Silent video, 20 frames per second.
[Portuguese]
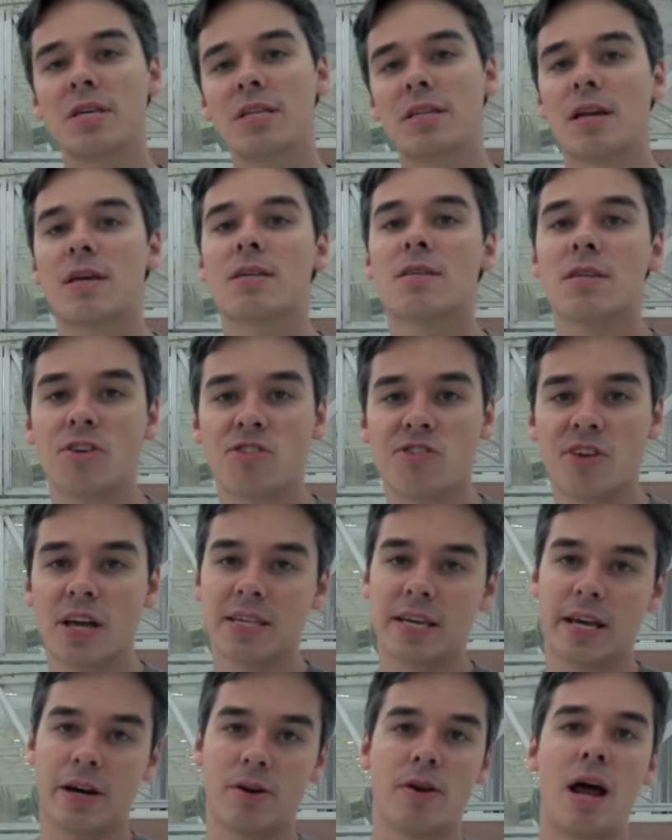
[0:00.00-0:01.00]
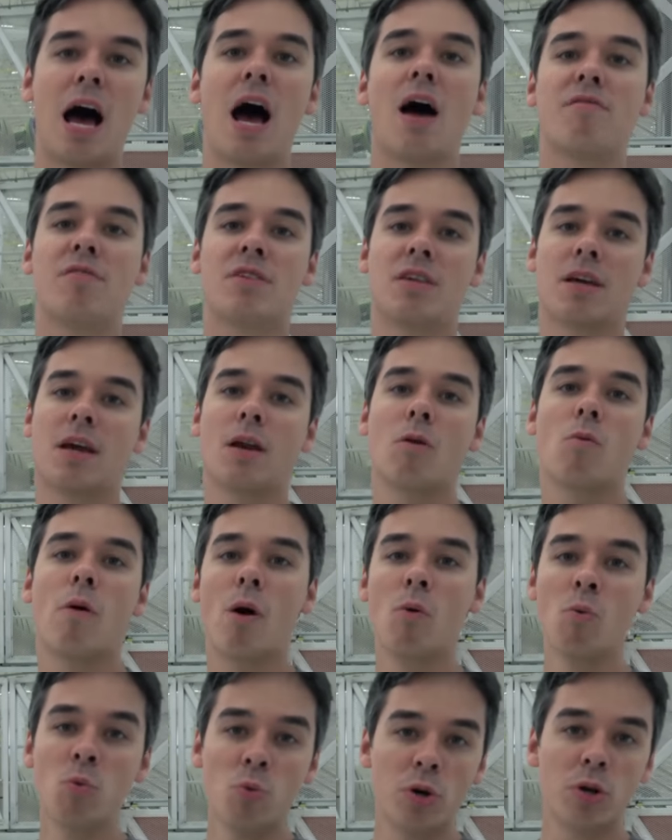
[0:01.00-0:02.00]
interessante das aeronaves é que não é
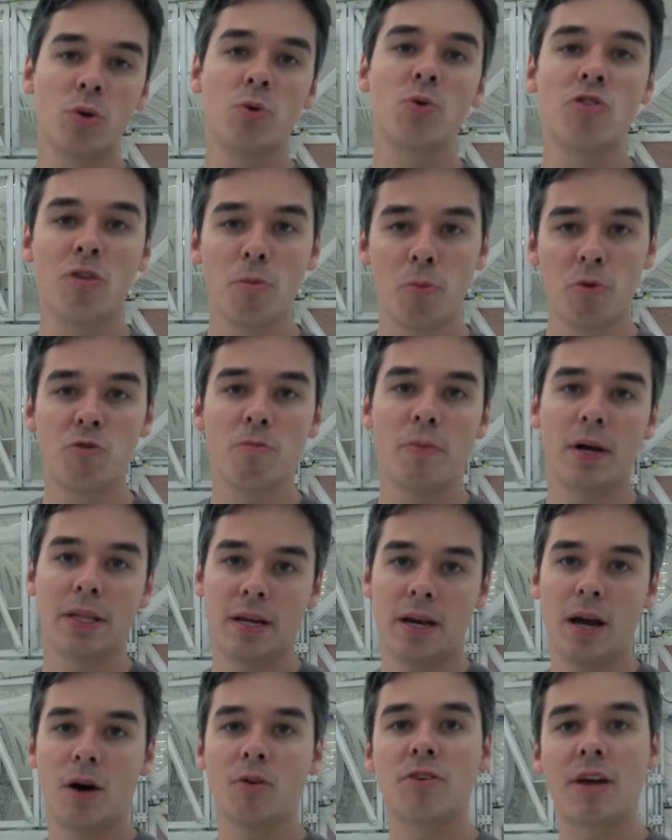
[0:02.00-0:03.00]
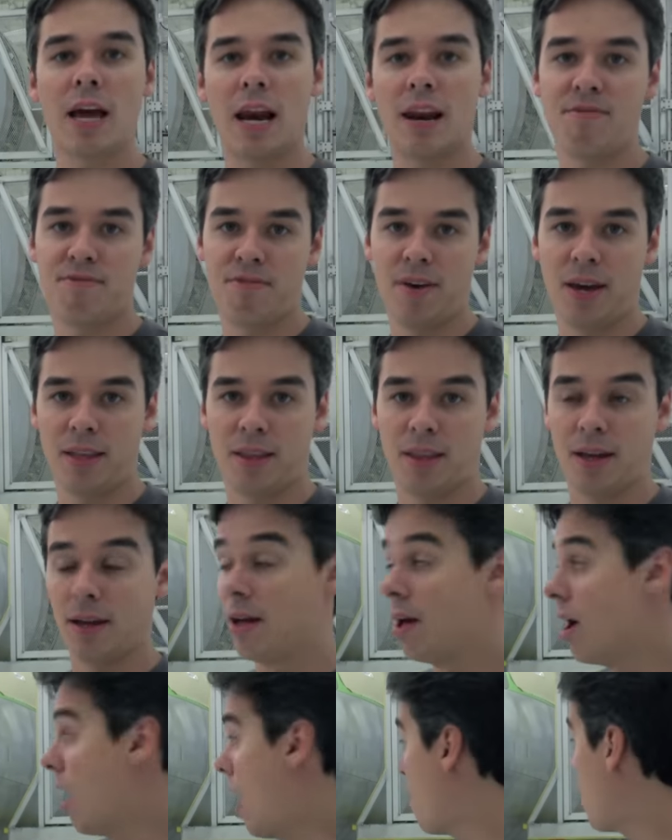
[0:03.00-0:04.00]
um único tipo de material de que ela é feita.
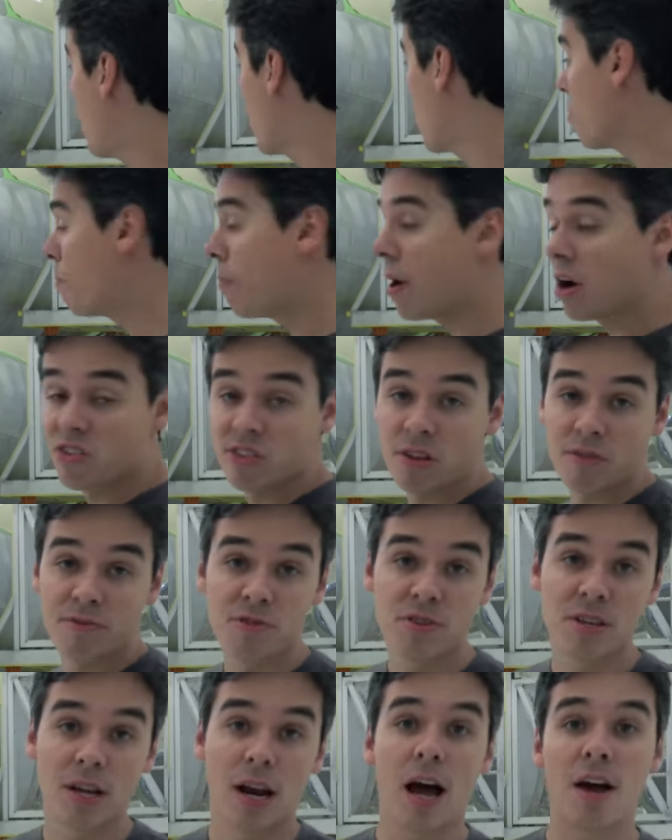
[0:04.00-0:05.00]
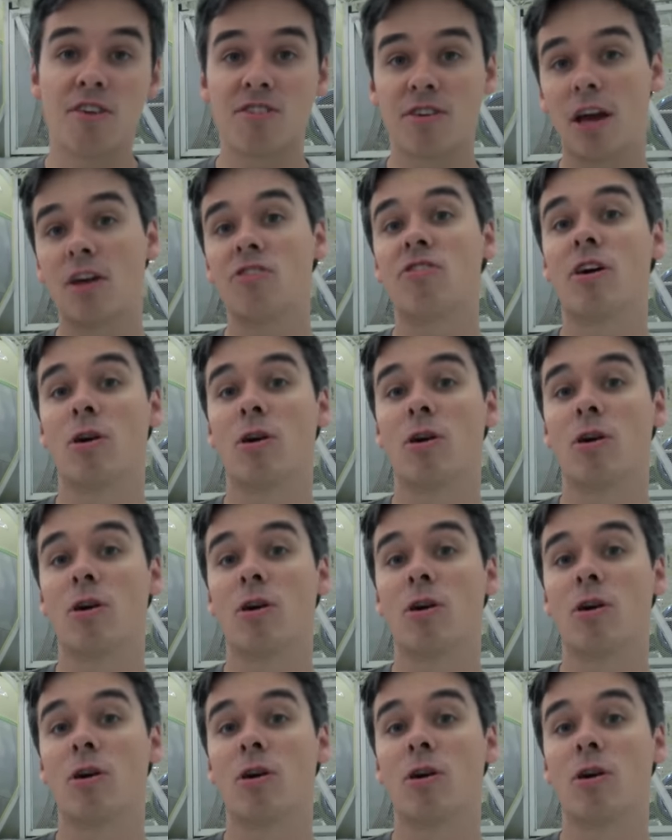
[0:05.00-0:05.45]
A maior parte da fuselagem é de